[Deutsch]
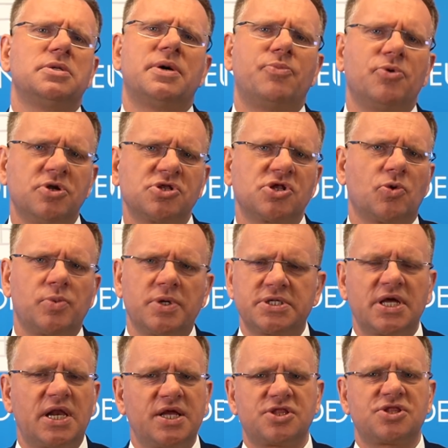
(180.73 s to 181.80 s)
der Bundesrepublik
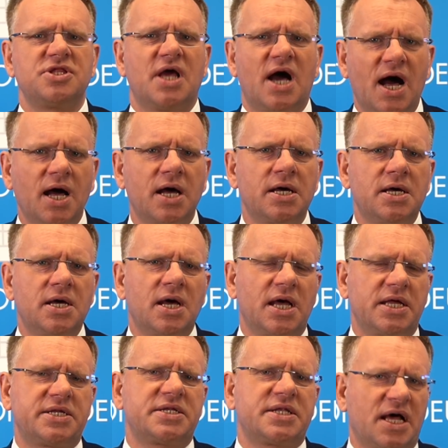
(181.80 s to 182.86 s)
der letzten Jahre
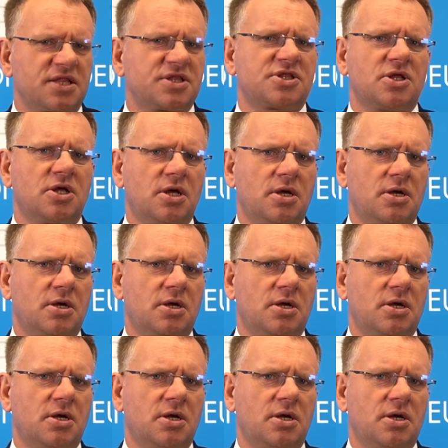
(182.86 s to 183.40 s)
hätte das